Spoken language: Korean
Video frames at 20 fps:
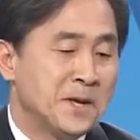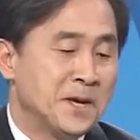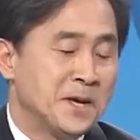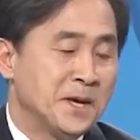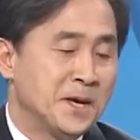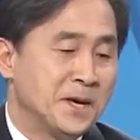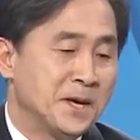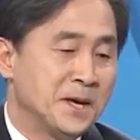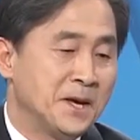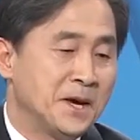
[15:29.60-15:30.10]

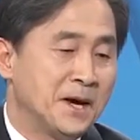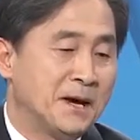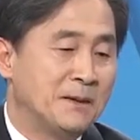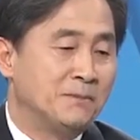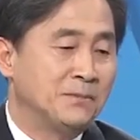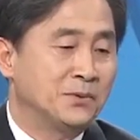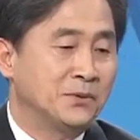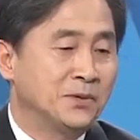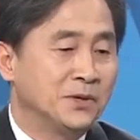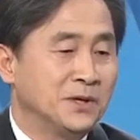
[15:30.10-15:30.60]
에,
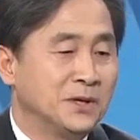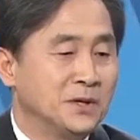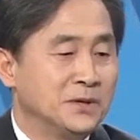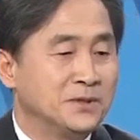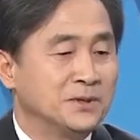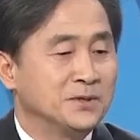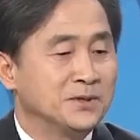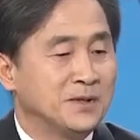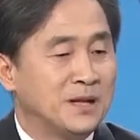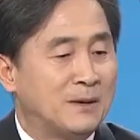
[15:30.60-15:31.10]
앞으로 예를
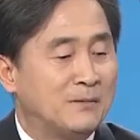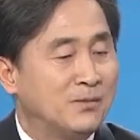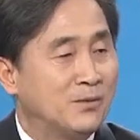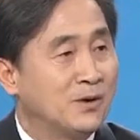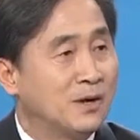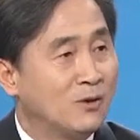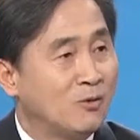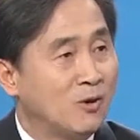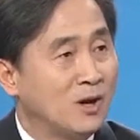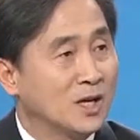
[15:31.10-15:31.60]
들어서
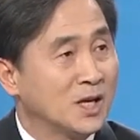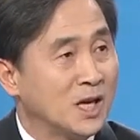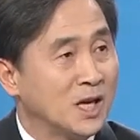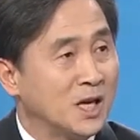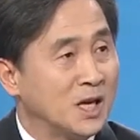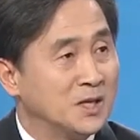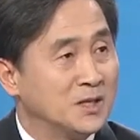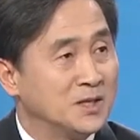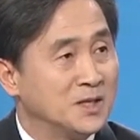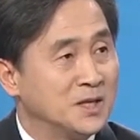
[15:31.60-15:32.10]
남북한 관계
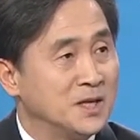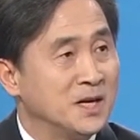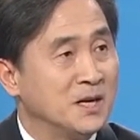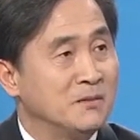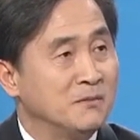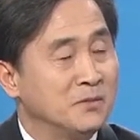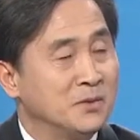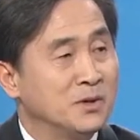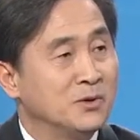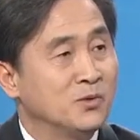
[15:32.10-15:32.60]
개선이나
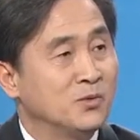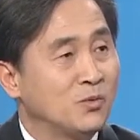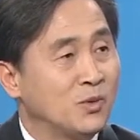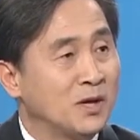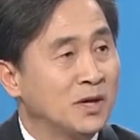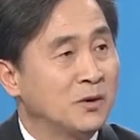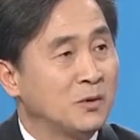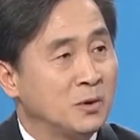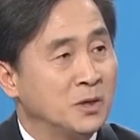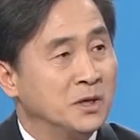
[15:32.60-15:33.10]

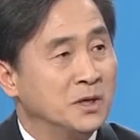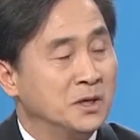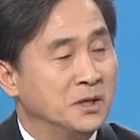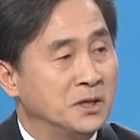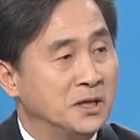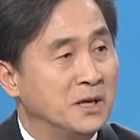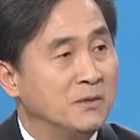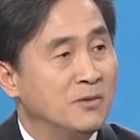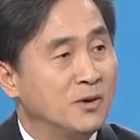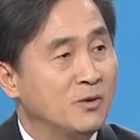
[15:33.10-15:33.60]
미국과의 어,
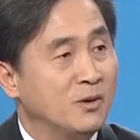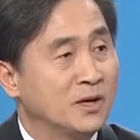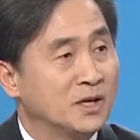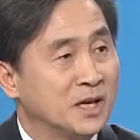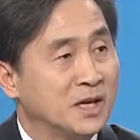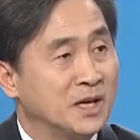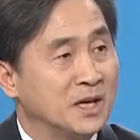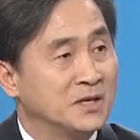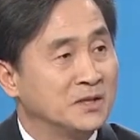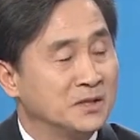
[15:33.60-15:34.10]
대미
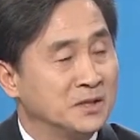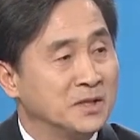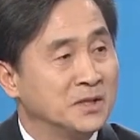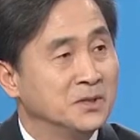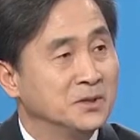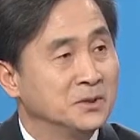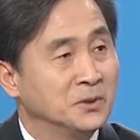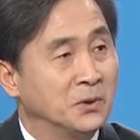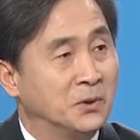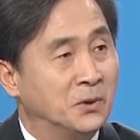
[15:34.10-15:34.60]
관계 개선
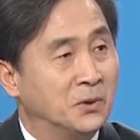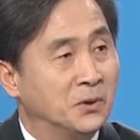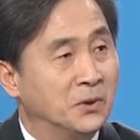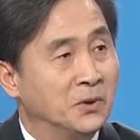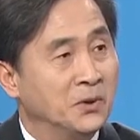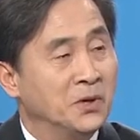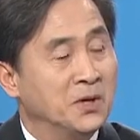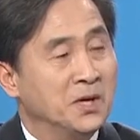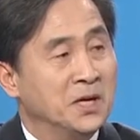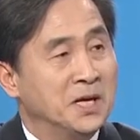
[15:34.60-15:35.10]

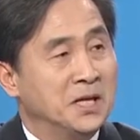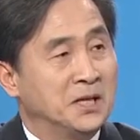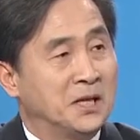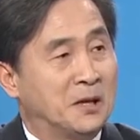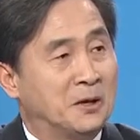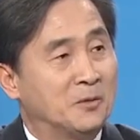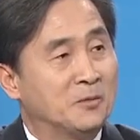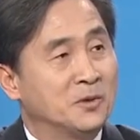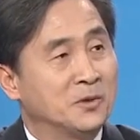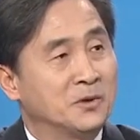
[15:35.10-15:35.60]
이것도
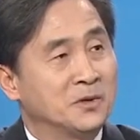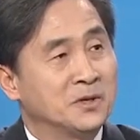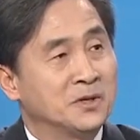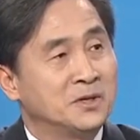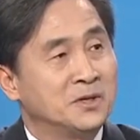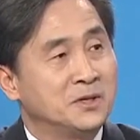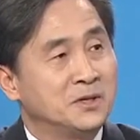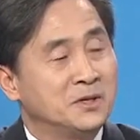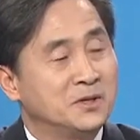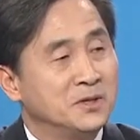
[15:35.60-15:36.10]
나름대로
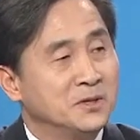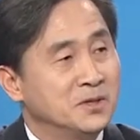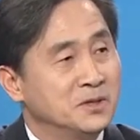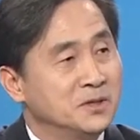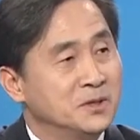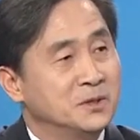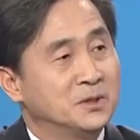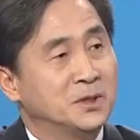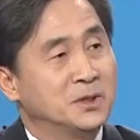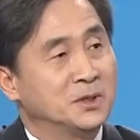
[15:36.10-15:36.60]
큰
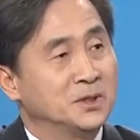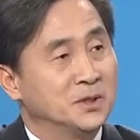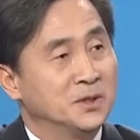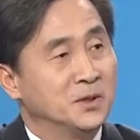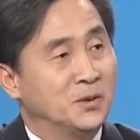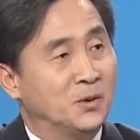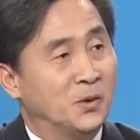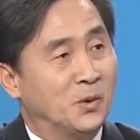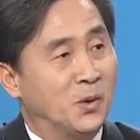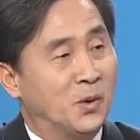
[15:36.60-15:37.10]
것을 터뜨려
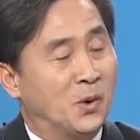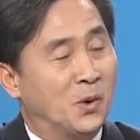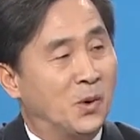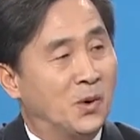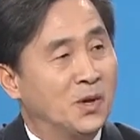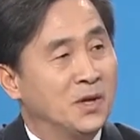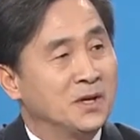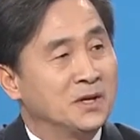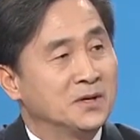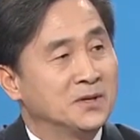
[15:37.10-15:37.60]
놓고
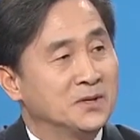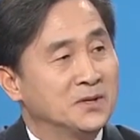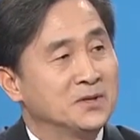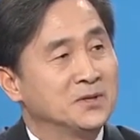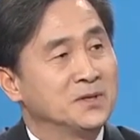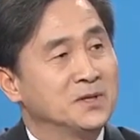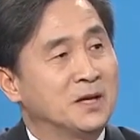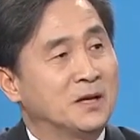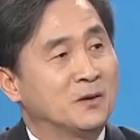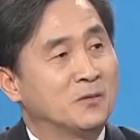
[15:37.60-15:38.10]

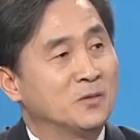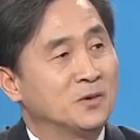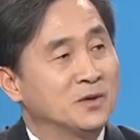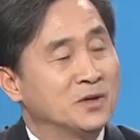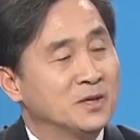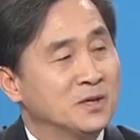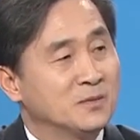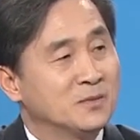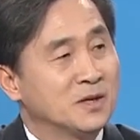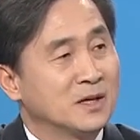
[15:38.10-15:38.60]
그것을 나름대로
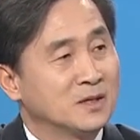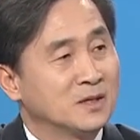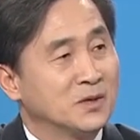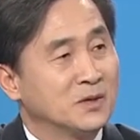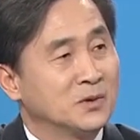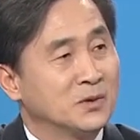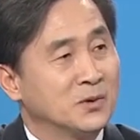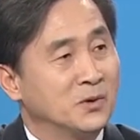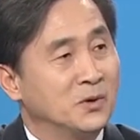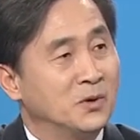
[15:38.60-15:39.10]

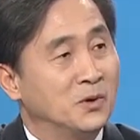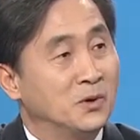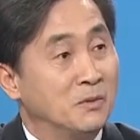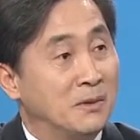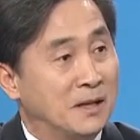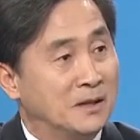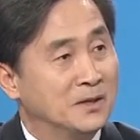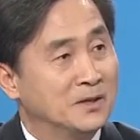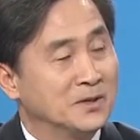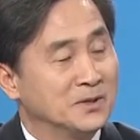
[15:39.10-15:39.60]
협상력으로 어,
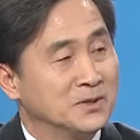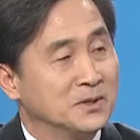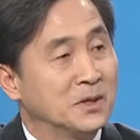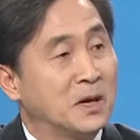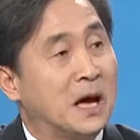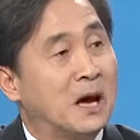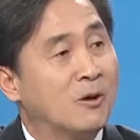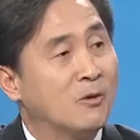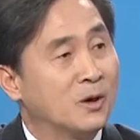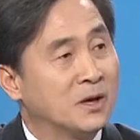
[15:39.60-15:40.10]
만들어서
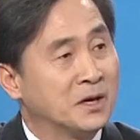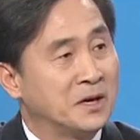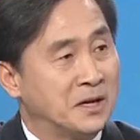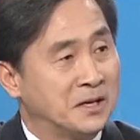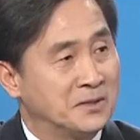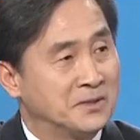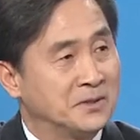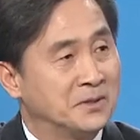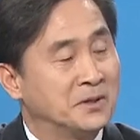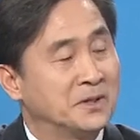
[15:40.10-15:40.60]
강화를
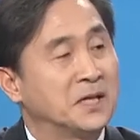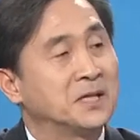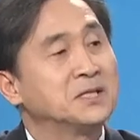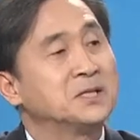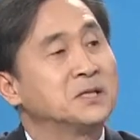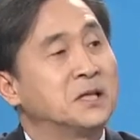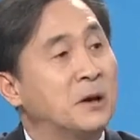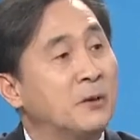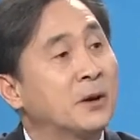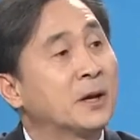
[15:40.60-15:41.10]
해서
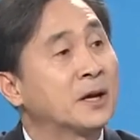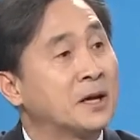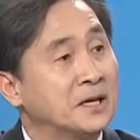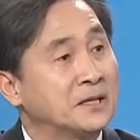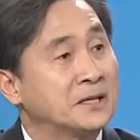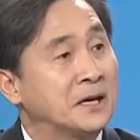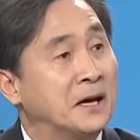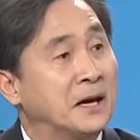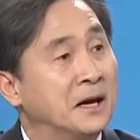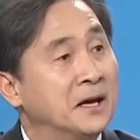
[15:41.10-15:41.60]
다시 대화를
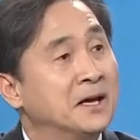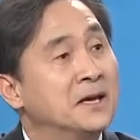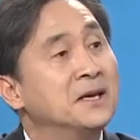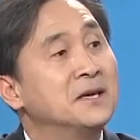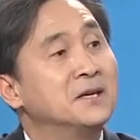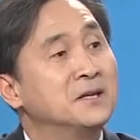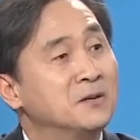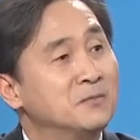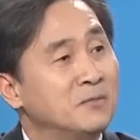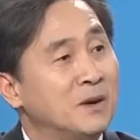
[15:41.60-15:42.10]
하자
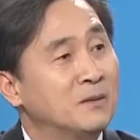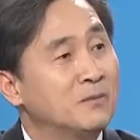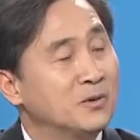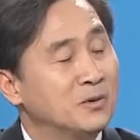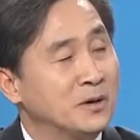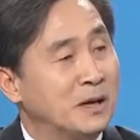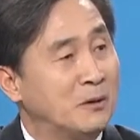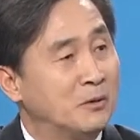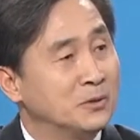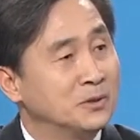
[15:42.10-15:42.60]
이런
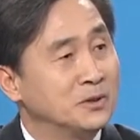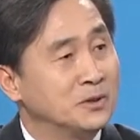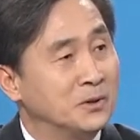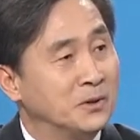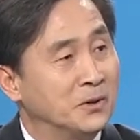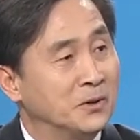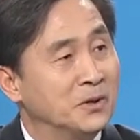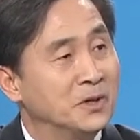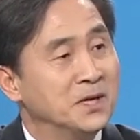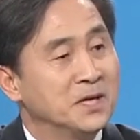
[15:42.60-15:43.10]
방법으로
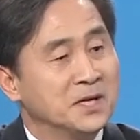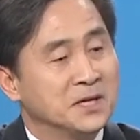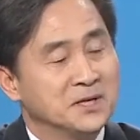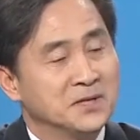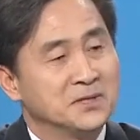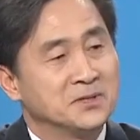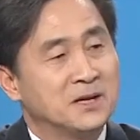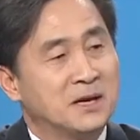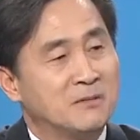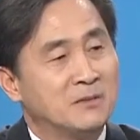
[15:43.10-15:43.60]
나오거든요.
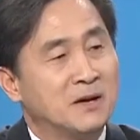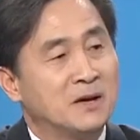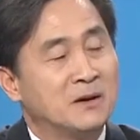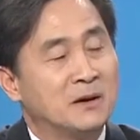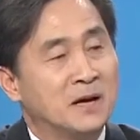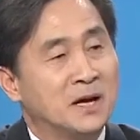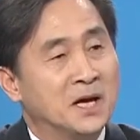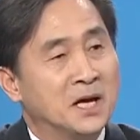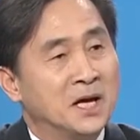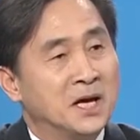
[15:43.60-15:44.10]
그래서
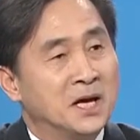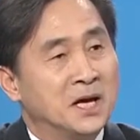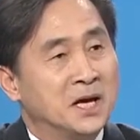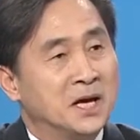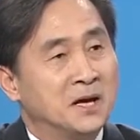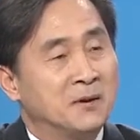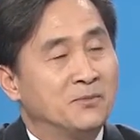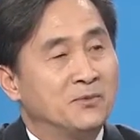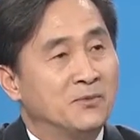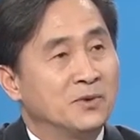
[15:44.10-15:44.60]
아마
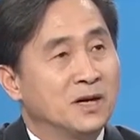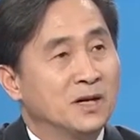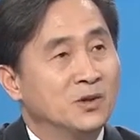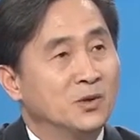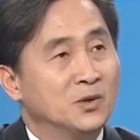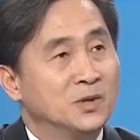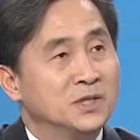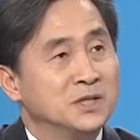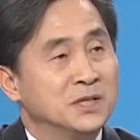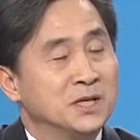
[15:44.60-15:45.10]
아,
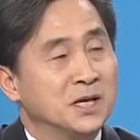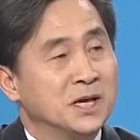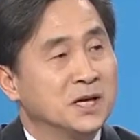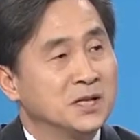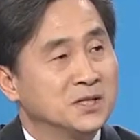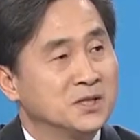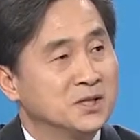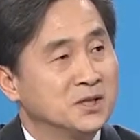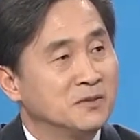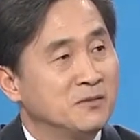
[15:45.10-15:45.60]
북한도 이제
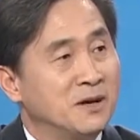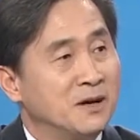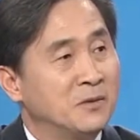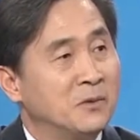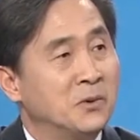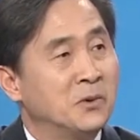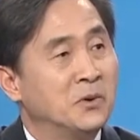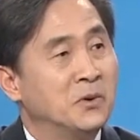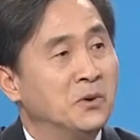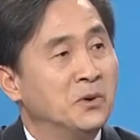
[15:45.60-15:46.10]

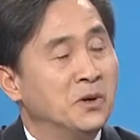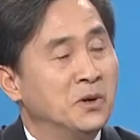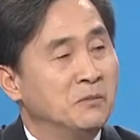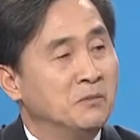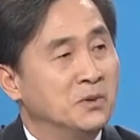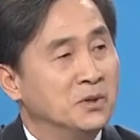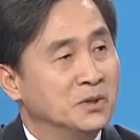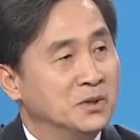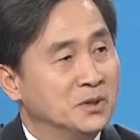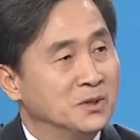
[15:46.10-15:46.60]
핵실험하고
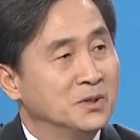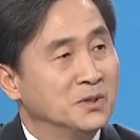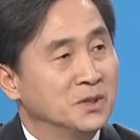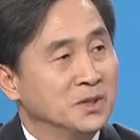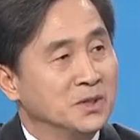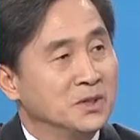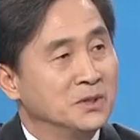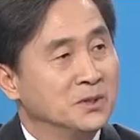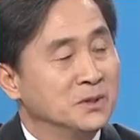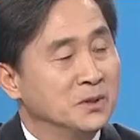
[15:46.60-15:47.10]
뭐 등등
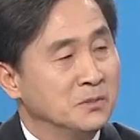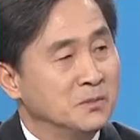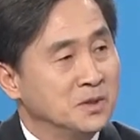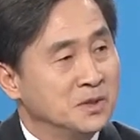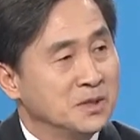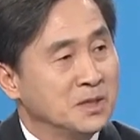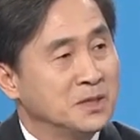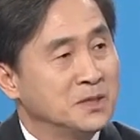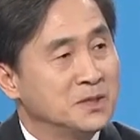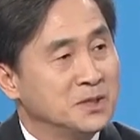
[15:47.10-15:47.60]
이런 거
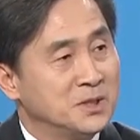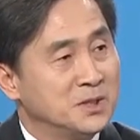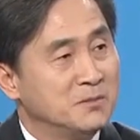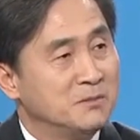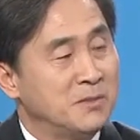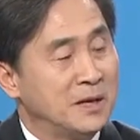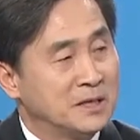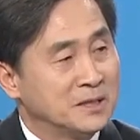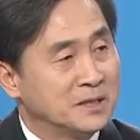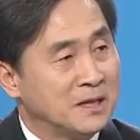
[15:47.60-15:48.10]
미사일 시험
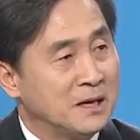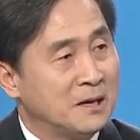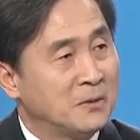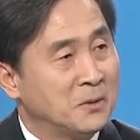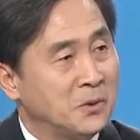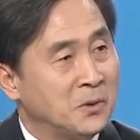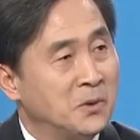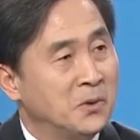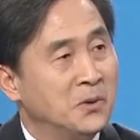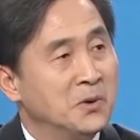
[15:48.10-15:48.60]

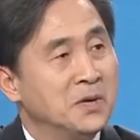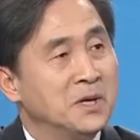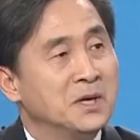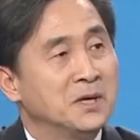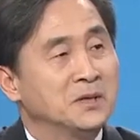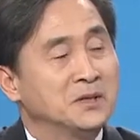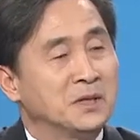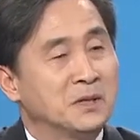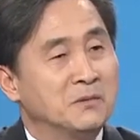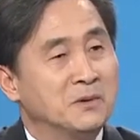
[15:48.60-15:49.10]
발사하고
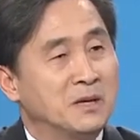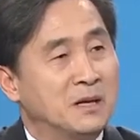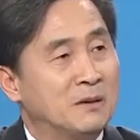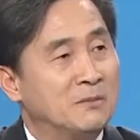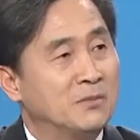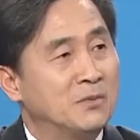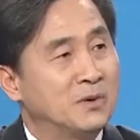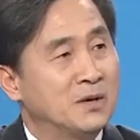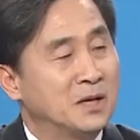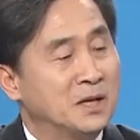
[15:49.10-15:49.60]
그다음에
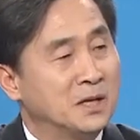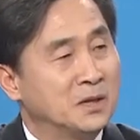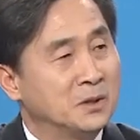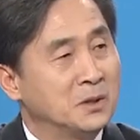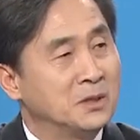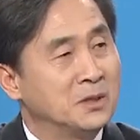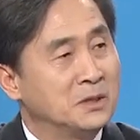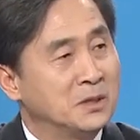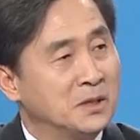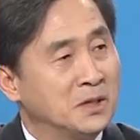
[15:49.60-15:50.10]

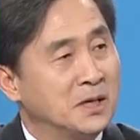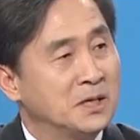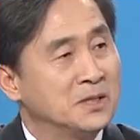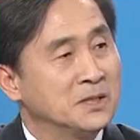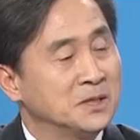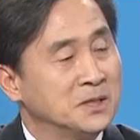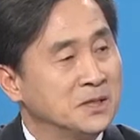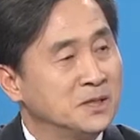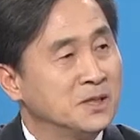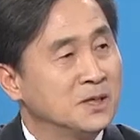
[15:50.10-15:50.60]
남북한의 여러
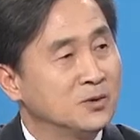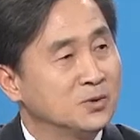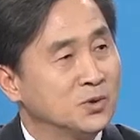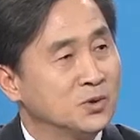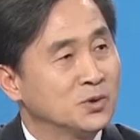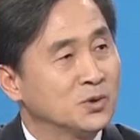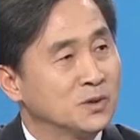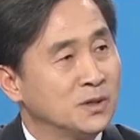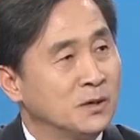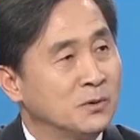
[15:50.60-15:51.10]
가지 긴장
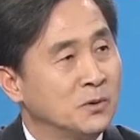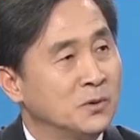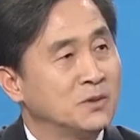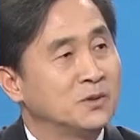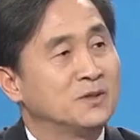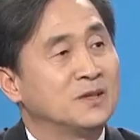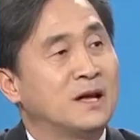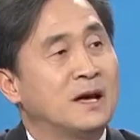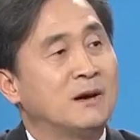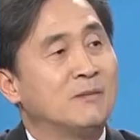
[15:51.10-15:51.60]
조성하고
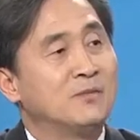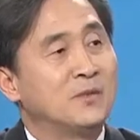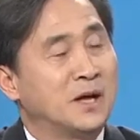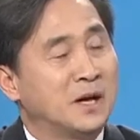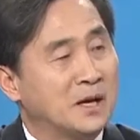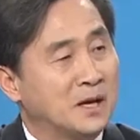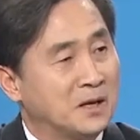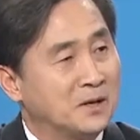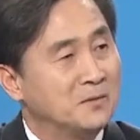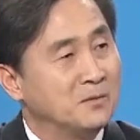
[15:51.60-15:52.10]
그다음
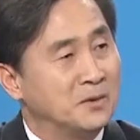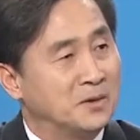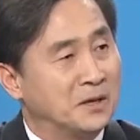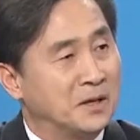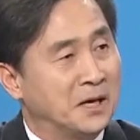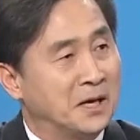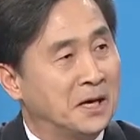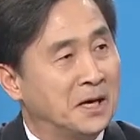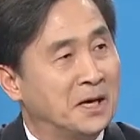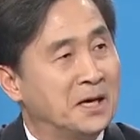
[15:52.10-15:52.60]
단계는
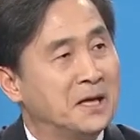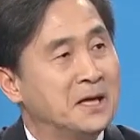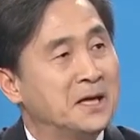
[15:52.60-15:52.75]
뭐냐